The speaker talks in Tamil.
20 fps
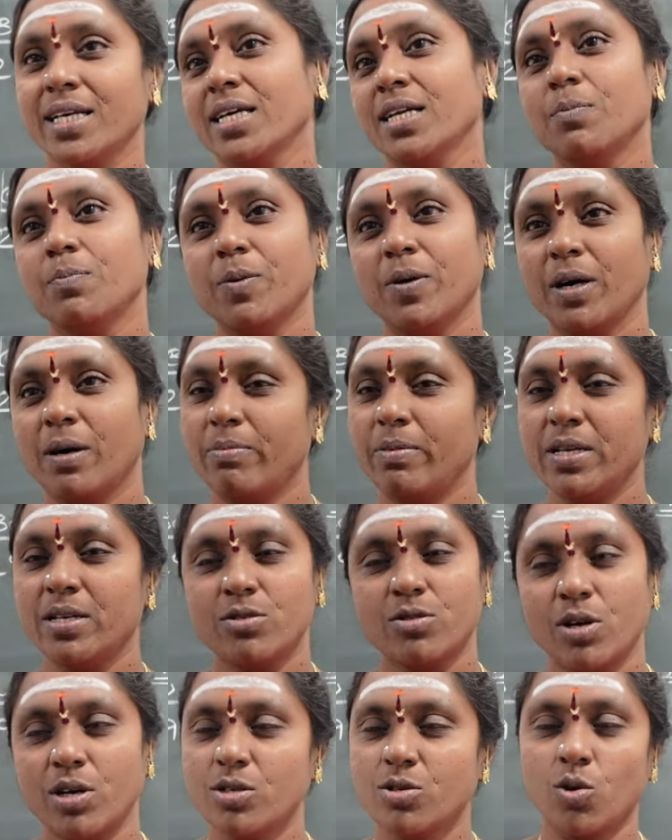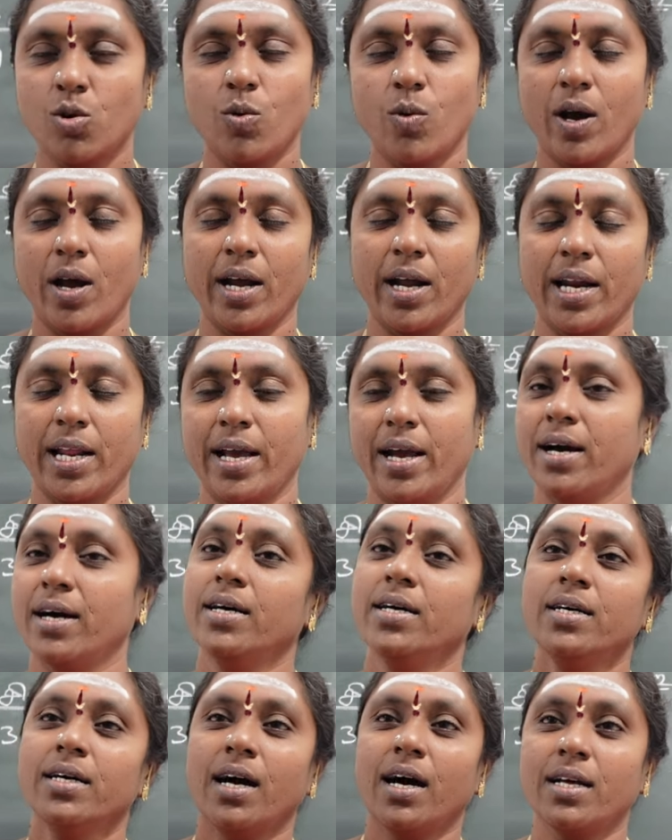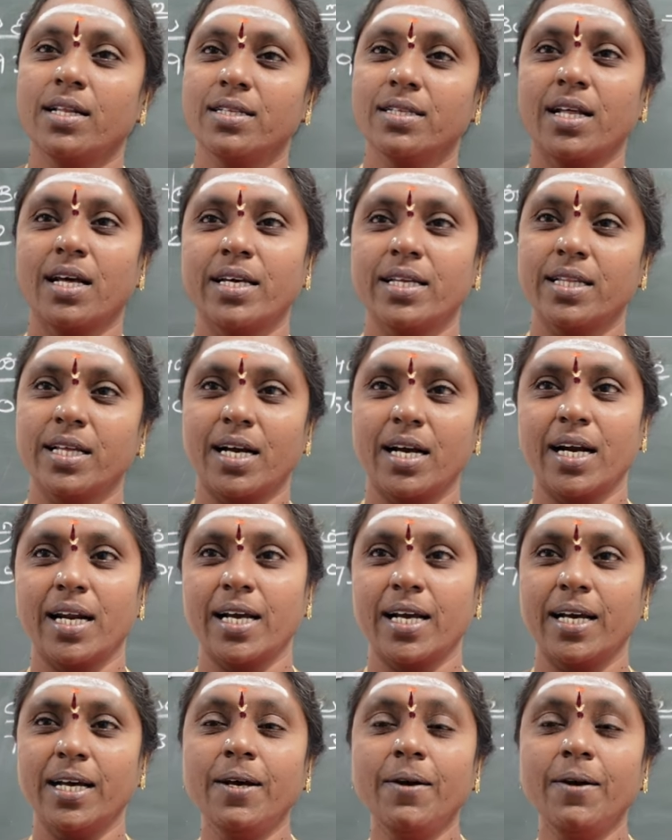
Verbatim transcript: இருப்பு அப்படின்னு சொல்லி சொல்லுவாங்க இல்லையா அதுதான் இந்த கணக்கு